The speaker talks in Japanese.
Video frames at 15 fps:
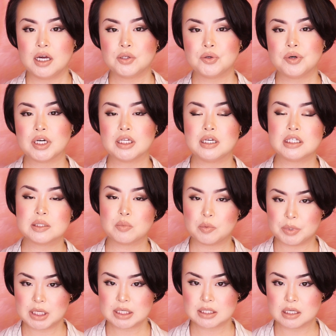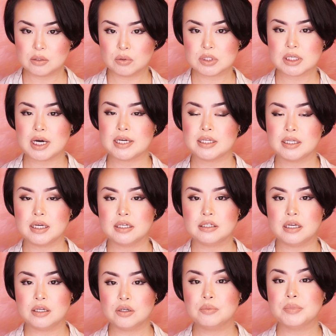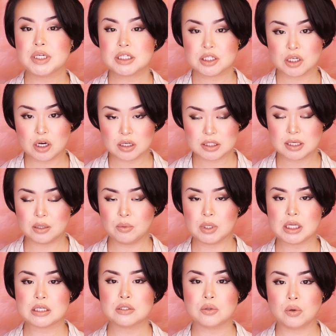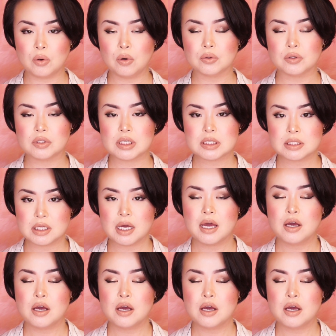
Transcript: えというわけで、いつも皆さんにお使いいただいている Miss Toxic 私のコードですね。